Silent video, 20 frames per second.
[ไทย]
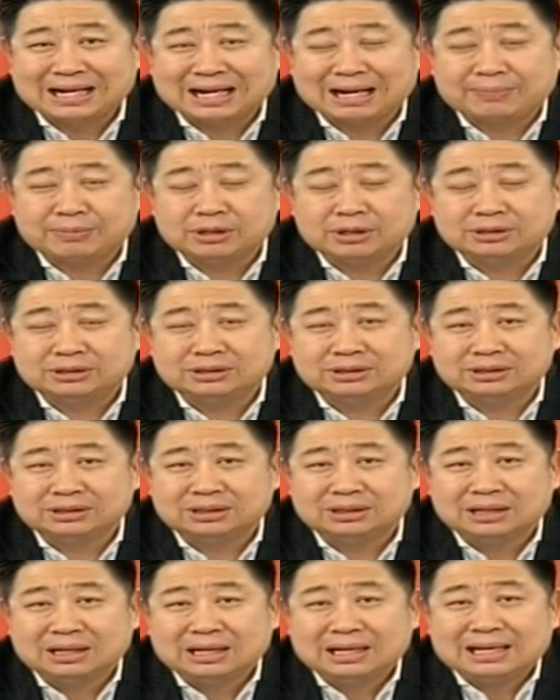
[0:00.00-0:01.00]
บ ก็คือ
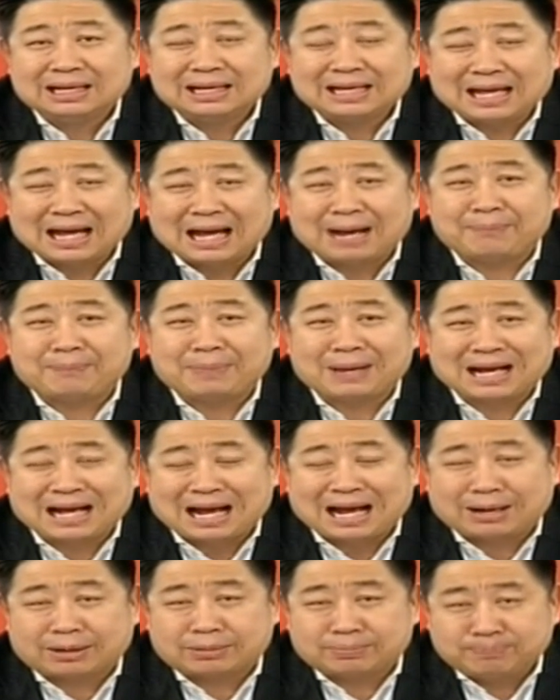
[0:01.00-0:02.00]
การประ
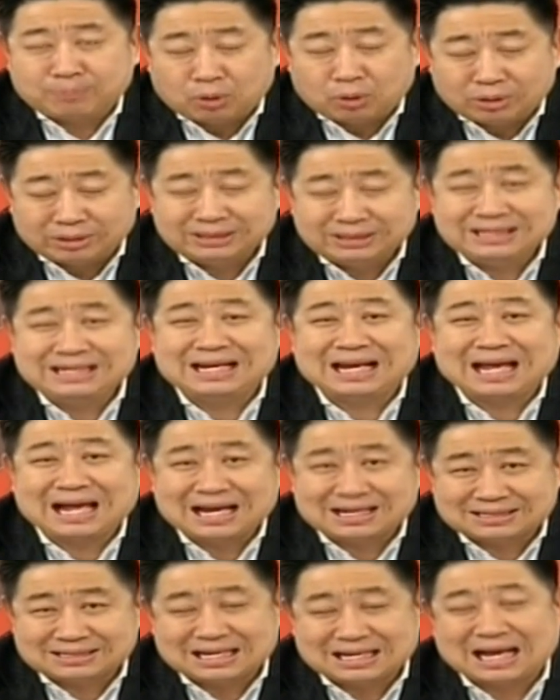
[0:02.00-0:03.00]
กาศผลที่ล่า
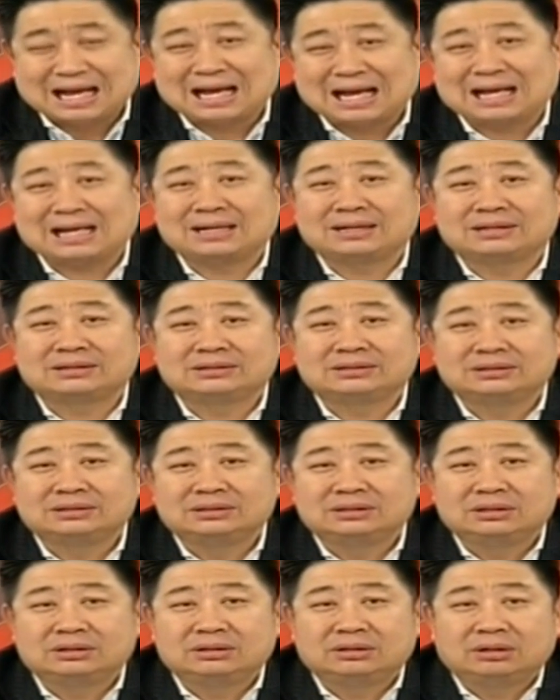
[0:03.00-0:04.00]
ช้า
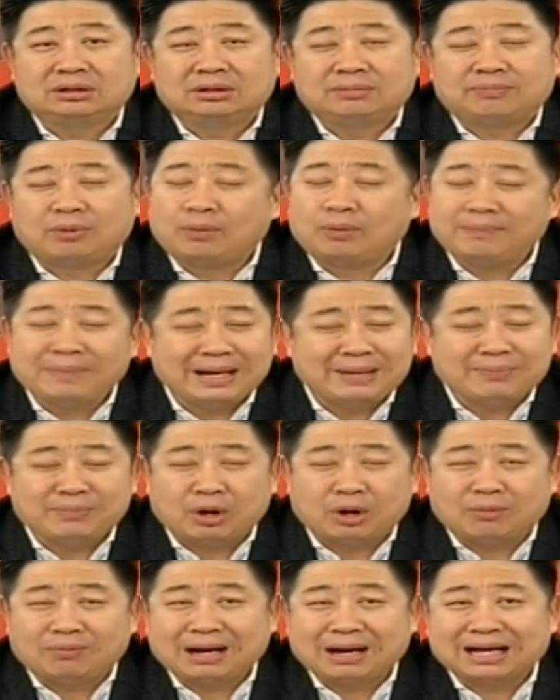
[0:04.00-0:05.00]
ผมไม่บ
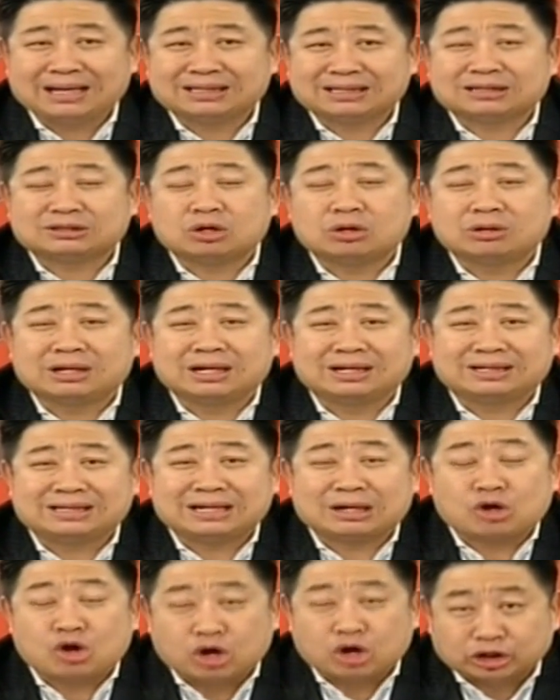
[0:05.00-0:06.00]
อกว่าจะต้องเกิดจา
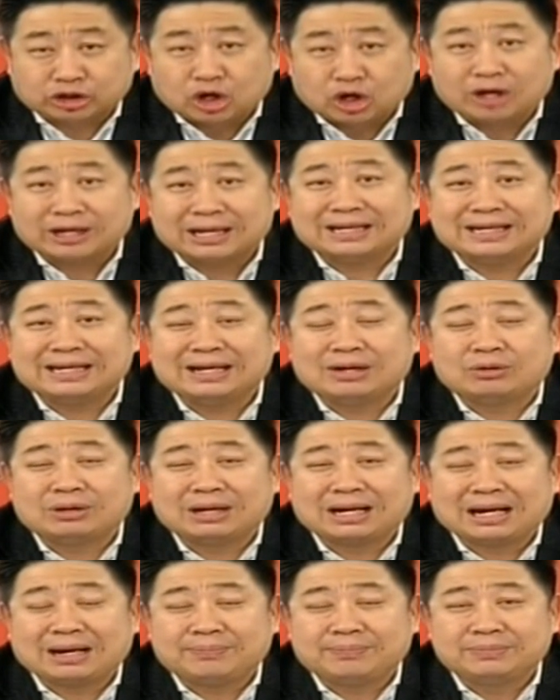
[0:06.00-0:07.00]
กกกตออย่างเดียวนะ
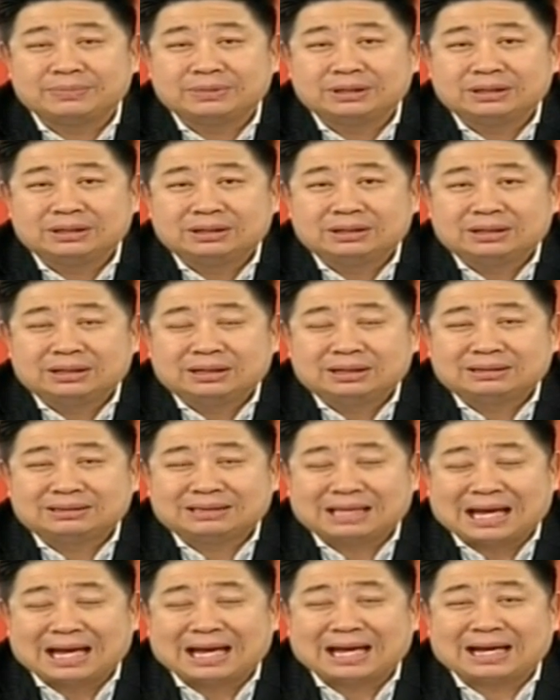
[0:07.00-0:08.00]
ครับ
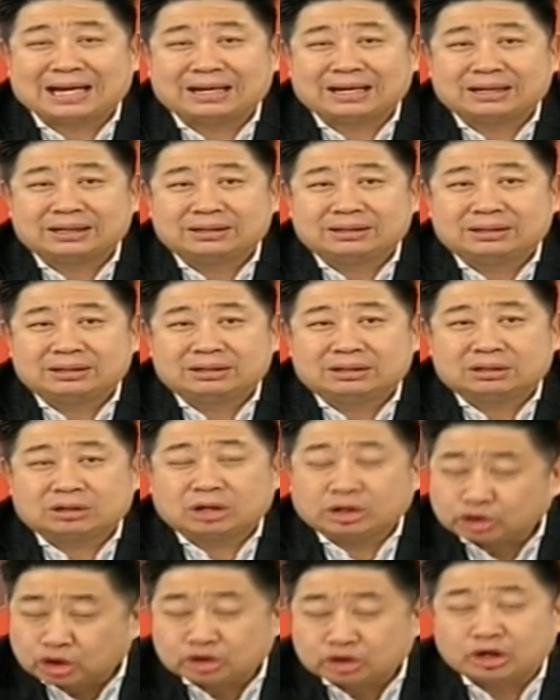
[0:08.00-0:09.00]
แต่ก็
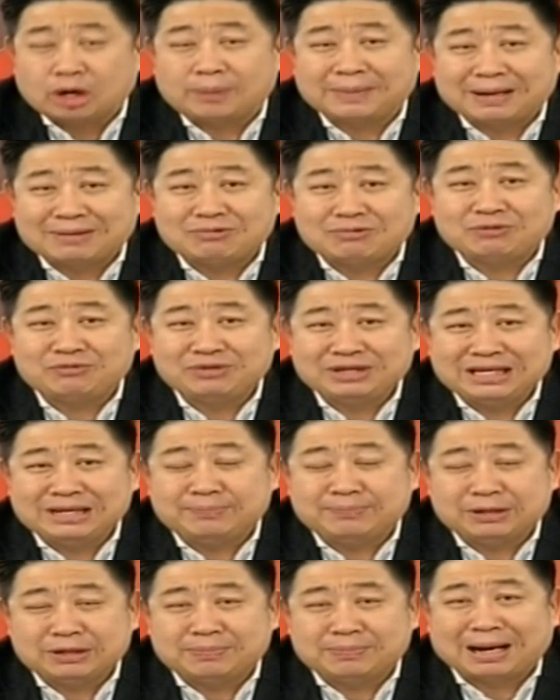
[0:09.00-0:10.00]
ต้องยอมรับว่าวิธี
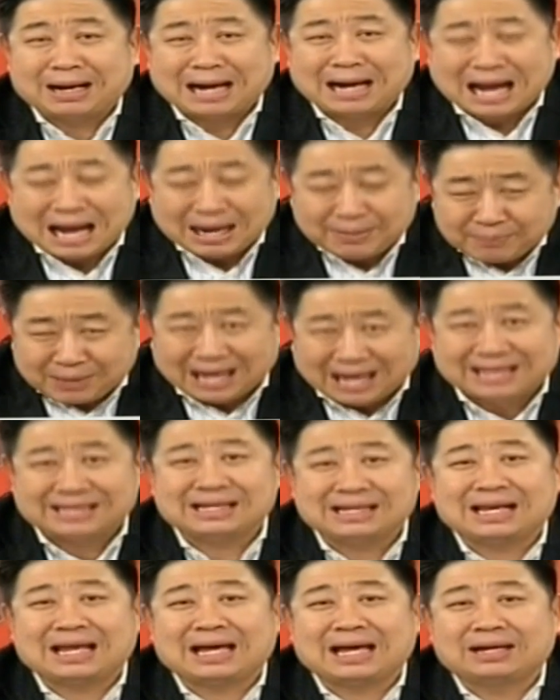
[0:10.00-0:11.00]
ปฏิบัติอันใหม่
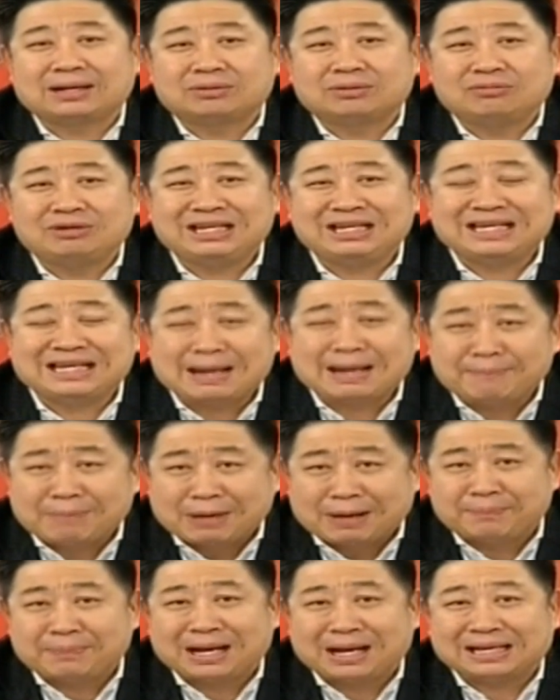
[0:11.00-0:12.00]
นี่แหละ วิธีนับแบ
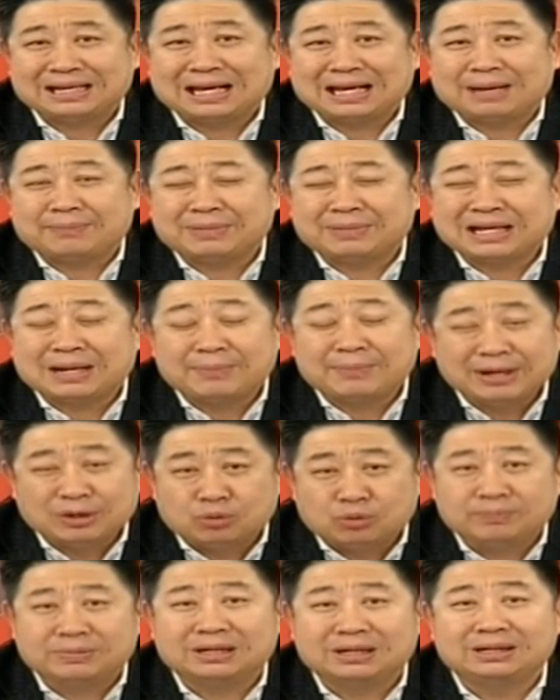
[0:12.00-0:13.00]
บใหม่นี่แหละ มันทำให้คุ
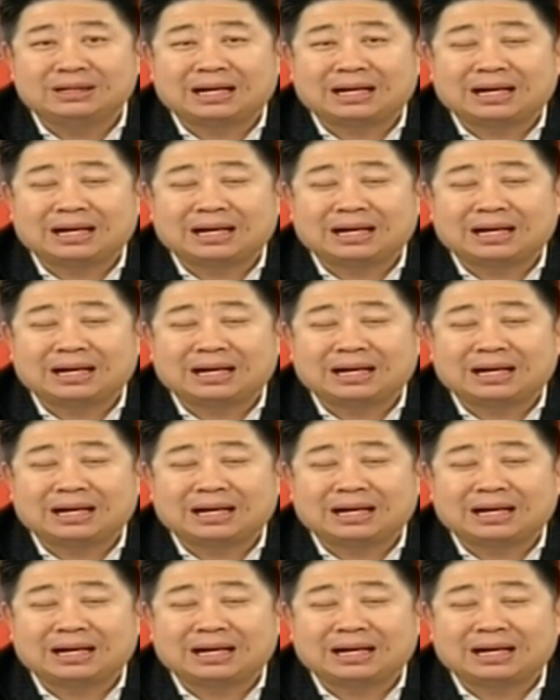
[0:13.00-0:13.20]
มเครือ